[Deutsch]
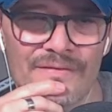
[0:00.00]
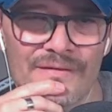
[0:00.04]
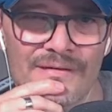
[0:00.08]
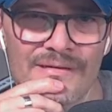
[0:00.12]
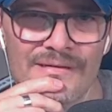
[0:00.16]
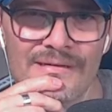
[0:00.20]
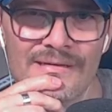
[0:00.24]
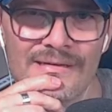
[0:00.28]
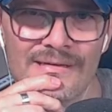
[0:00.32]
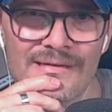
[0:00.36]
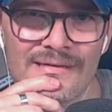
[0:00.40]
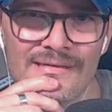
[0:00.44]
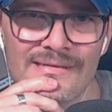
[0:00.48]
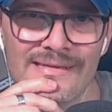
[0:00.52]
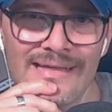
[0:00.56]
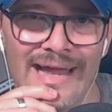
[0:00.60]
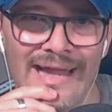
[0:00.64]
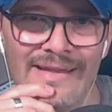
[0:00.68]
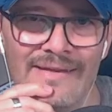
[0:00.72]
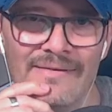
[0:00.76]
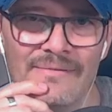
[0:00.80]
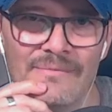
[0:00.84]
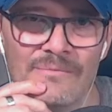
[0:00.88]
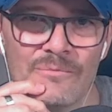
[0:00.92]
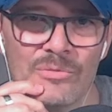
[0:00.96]
Äh,
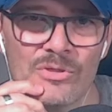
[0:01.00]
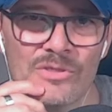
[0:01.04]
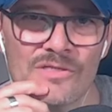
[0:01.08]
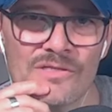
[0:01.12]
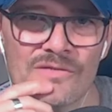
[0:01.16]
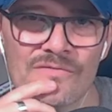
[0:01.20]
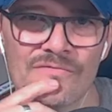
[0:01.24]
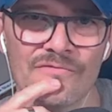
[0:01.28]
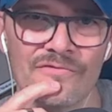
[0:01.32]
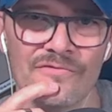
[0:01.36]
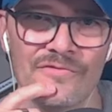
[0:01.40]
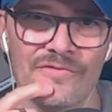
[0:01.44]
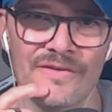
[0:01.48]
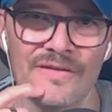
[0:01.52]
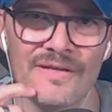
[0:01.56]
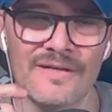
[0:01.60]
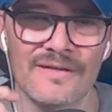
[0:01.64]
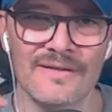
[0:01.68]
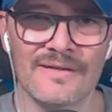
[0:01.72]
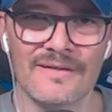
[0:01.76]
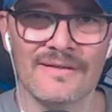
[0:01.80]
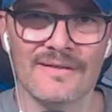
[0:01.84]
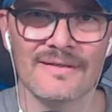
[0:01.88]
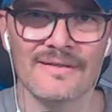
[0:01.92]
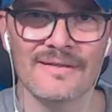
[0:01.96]
dann müssen
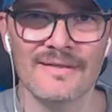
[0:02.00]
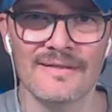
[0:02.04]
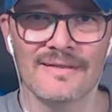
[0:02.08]
wir